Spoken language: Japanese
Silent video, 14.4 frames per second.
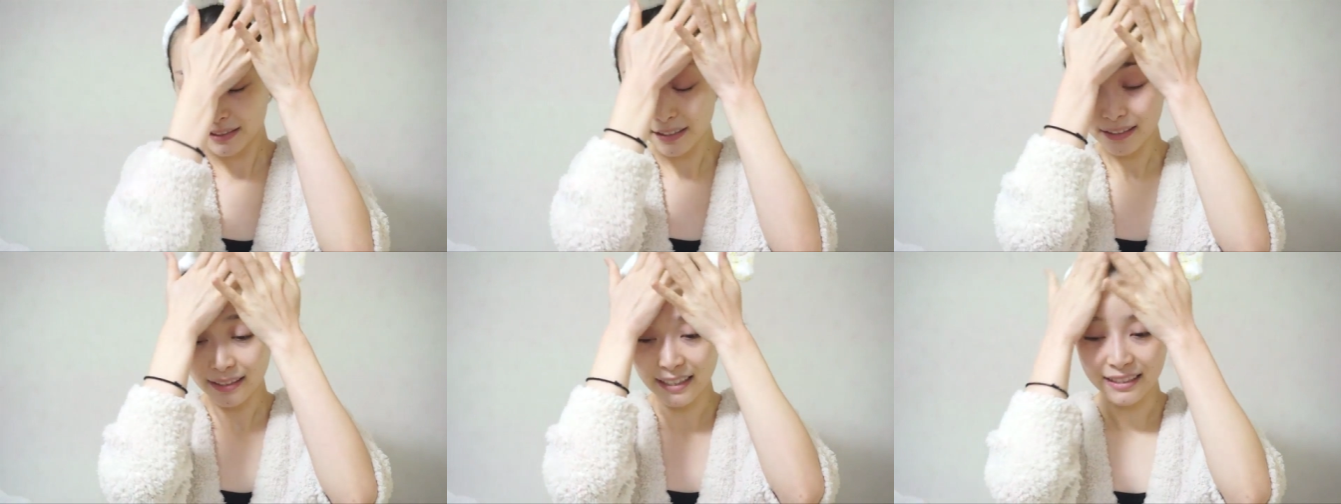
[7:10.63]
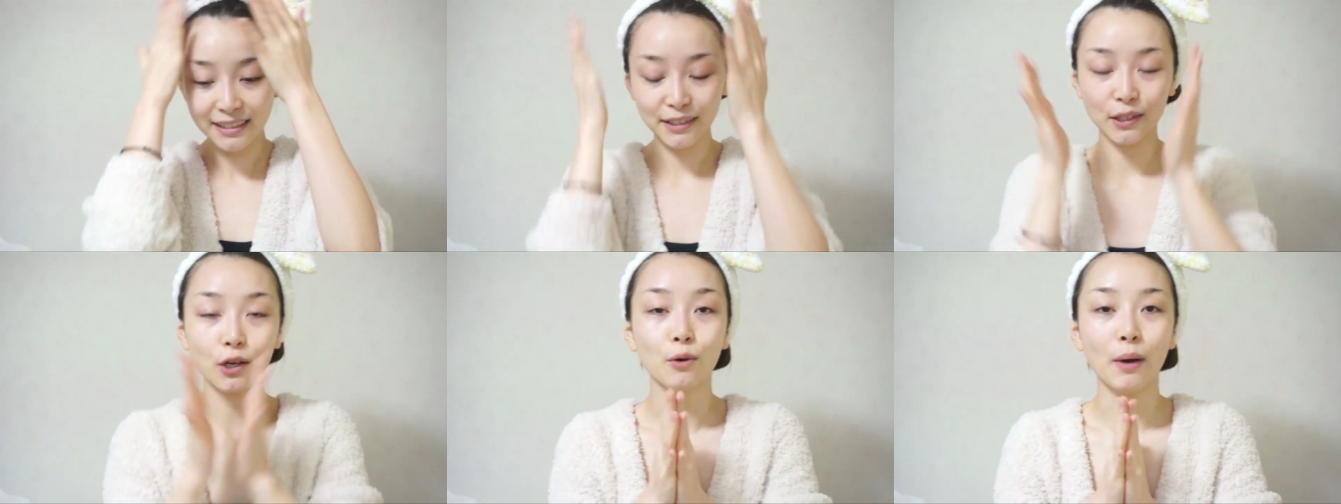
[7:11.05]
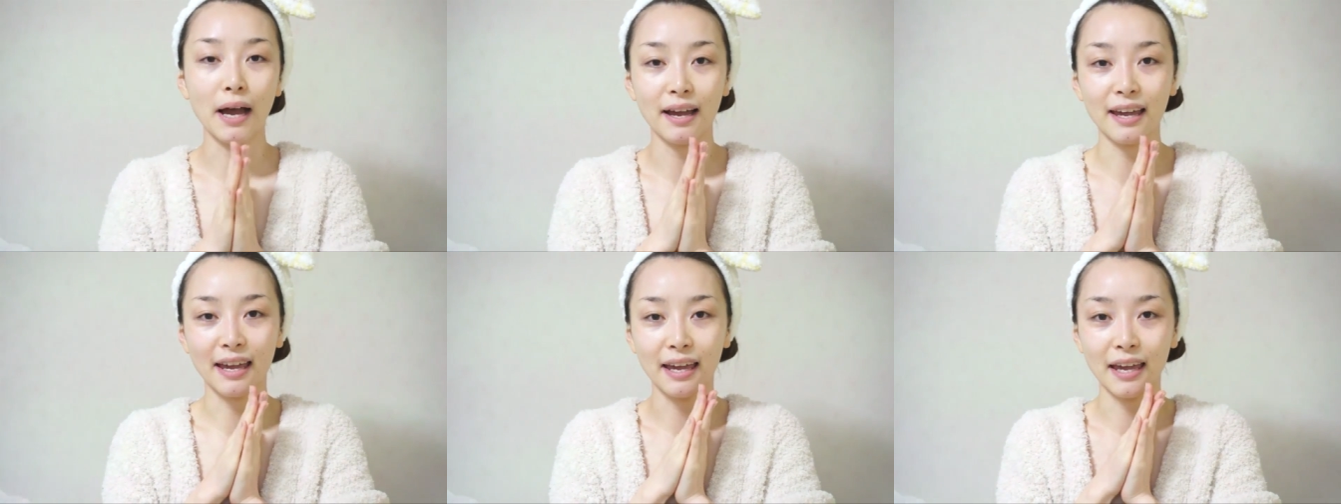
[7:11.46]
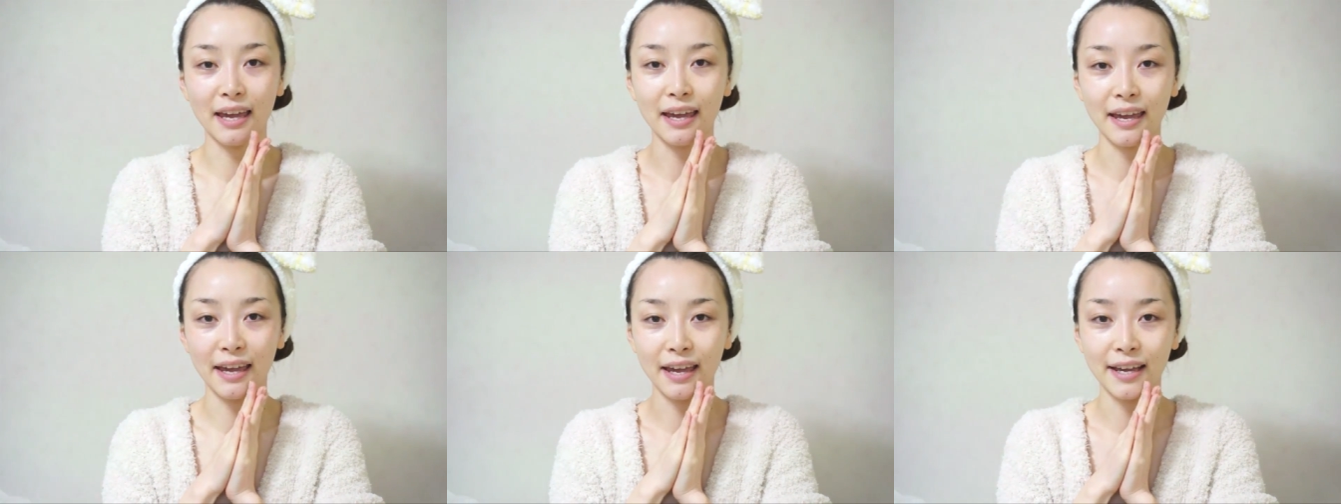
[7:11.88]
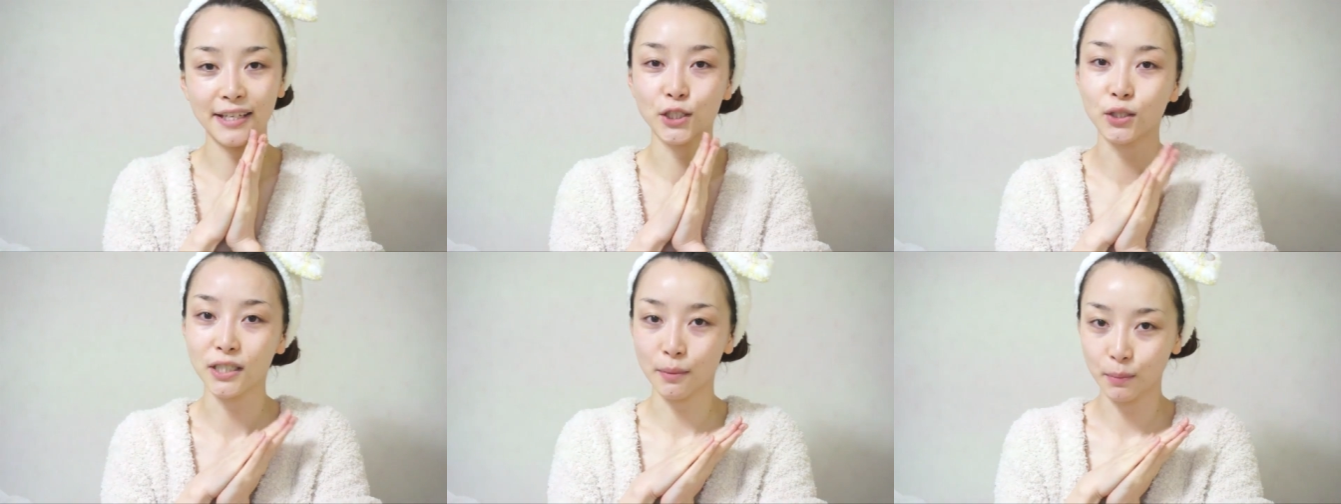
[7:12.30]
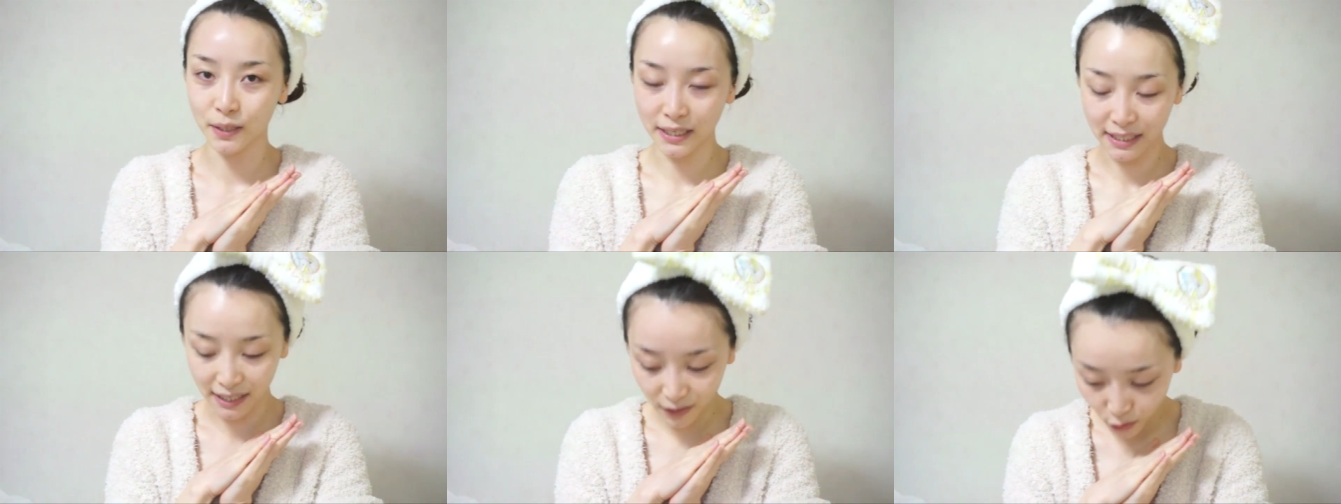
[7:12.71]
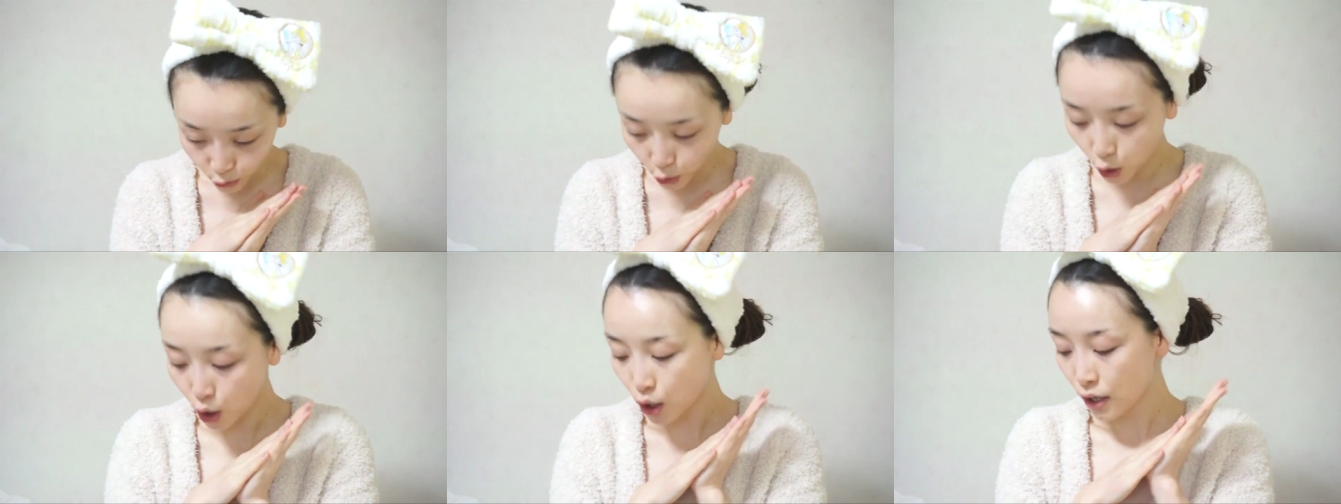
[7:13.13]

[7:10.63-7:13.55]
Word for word: という感じで今日は、えー、視聴者プレゼントの